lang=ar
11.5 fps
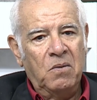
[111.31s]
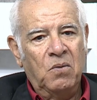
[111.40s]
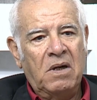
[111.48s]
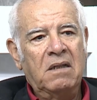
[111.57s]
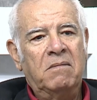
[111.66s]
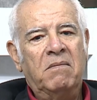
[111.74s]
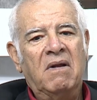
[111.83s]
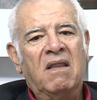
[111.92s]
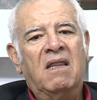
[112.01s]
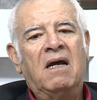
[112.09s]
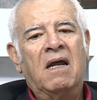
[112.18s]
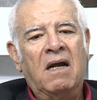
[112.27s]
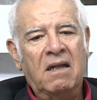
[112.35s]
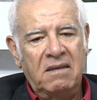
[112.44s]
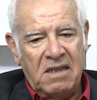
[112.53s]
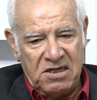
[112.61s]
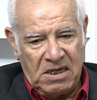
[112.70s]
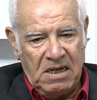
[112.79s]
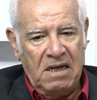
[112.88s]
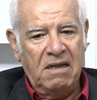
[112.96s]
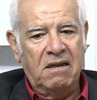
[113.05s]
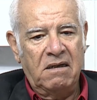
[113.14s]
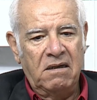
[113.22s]
وقد ما الذكريات ترجع
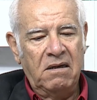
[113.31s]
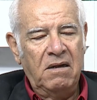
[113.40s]
اكثر